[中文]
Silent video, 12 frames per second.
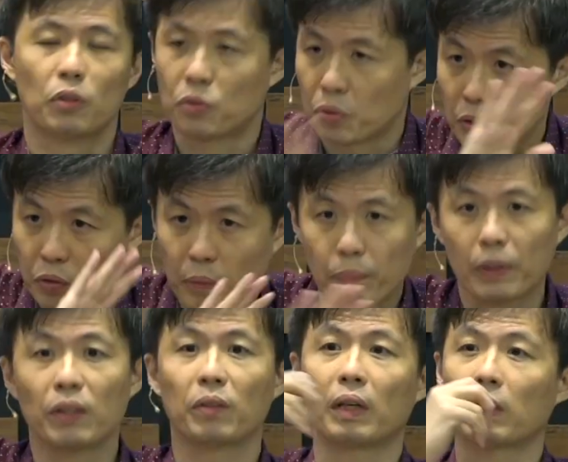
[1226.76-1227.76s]
绝对不
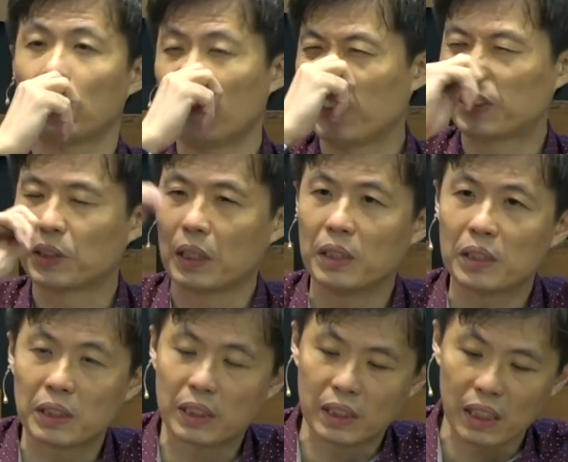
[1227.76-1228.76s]
能荣耀，因为神
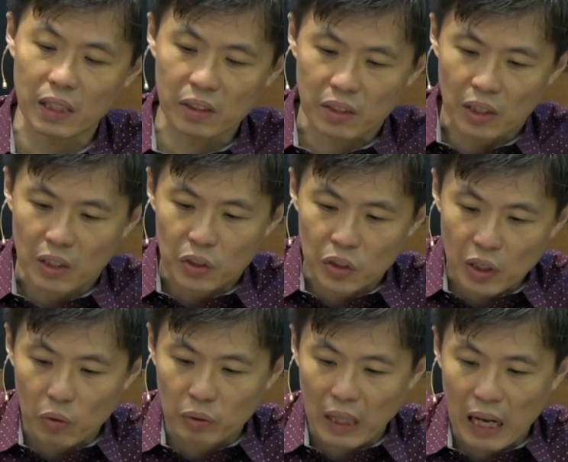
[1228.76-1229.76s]
是先
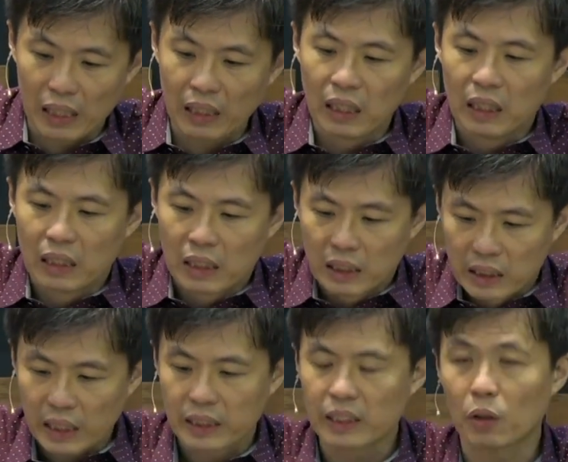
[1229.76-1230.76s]
造男，
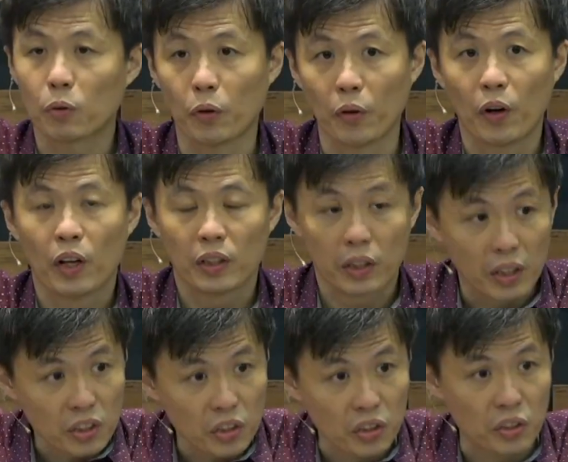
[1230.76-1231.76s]
再造女，
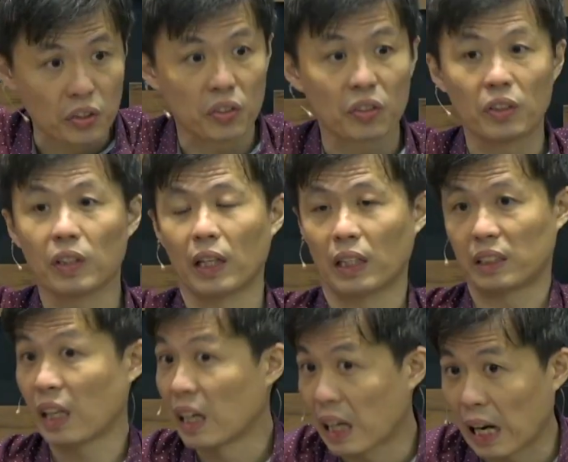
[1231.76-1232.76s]
天使也
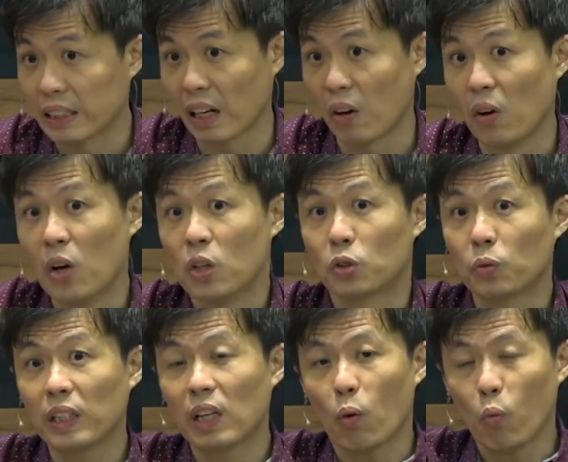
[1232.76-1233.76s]
这样看到。
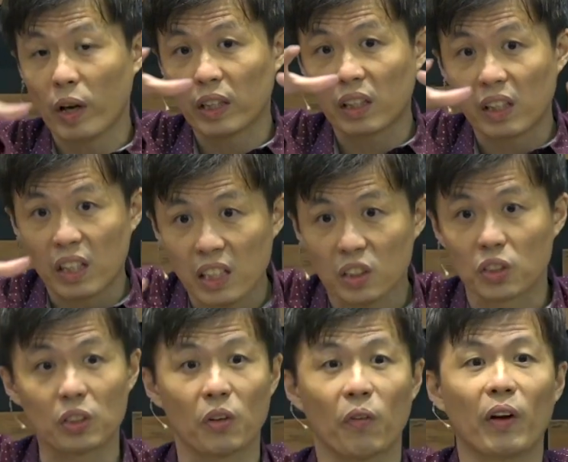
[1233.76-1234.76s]
所以呢，为天
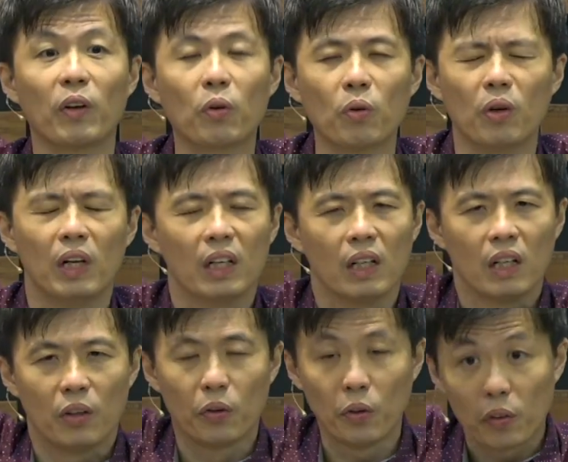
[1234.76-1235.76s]
使的缘故，
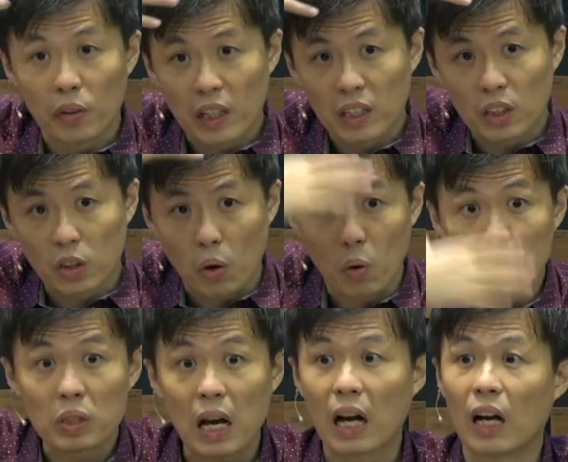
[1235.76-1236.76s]
女人头
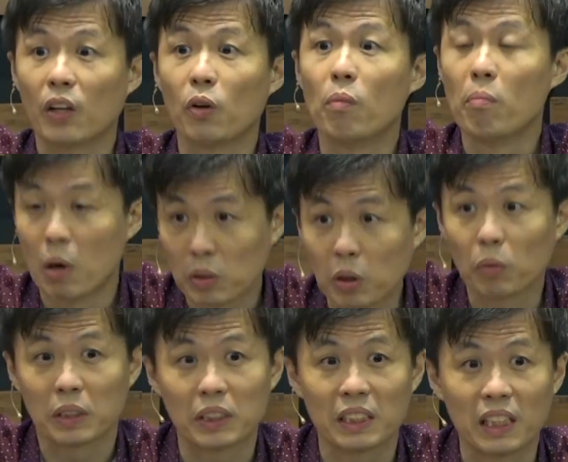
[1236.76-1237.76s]
上有蒙
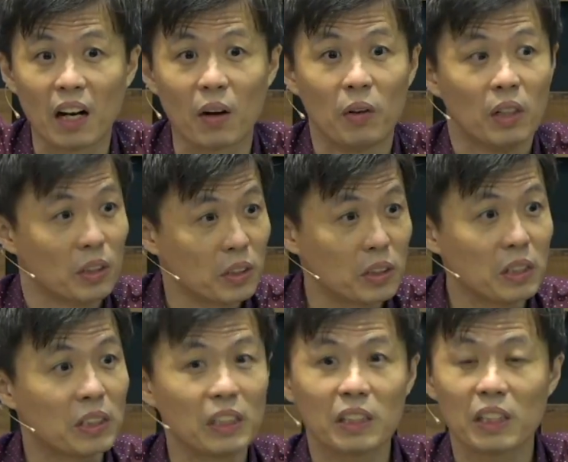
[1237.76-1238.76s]
头的记号。那
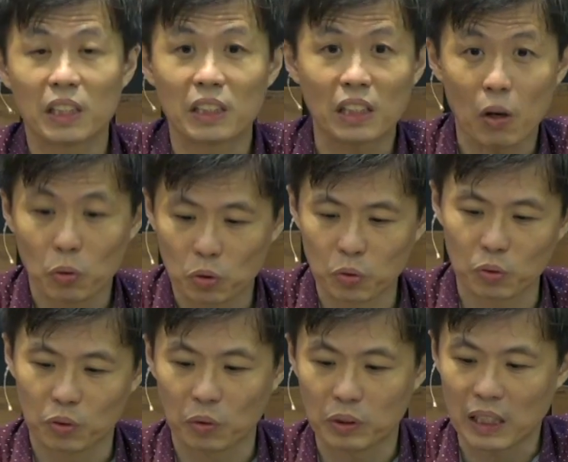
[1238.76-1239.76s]
圣经这里到
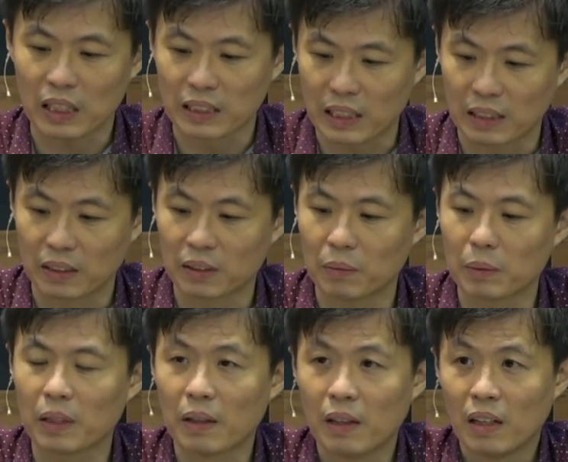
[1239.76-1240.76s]
处都这样讲，对不
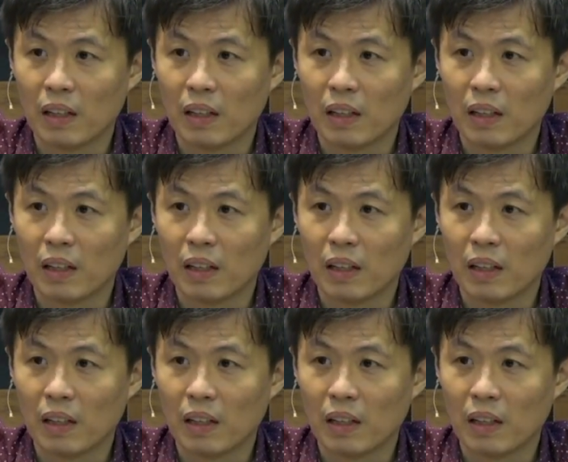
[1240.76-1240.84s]
对？